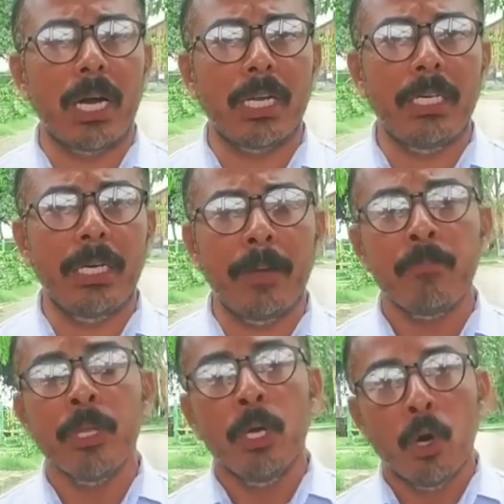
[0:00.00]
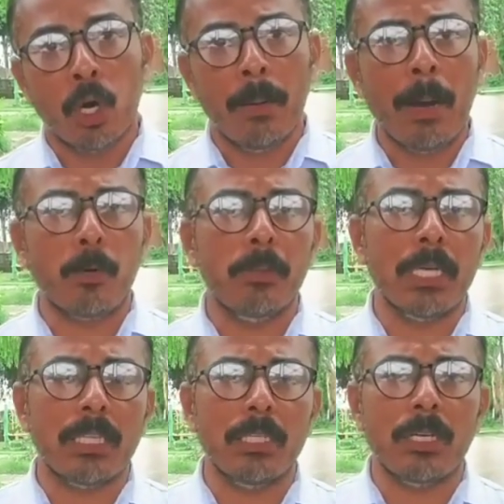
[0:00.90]
जगह नहीं है और हम आपको
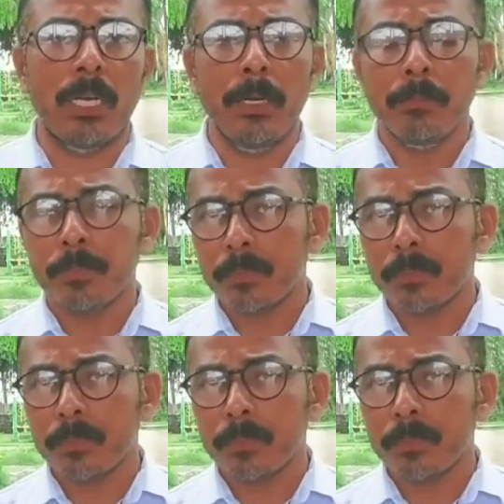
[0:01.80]
बताते चलें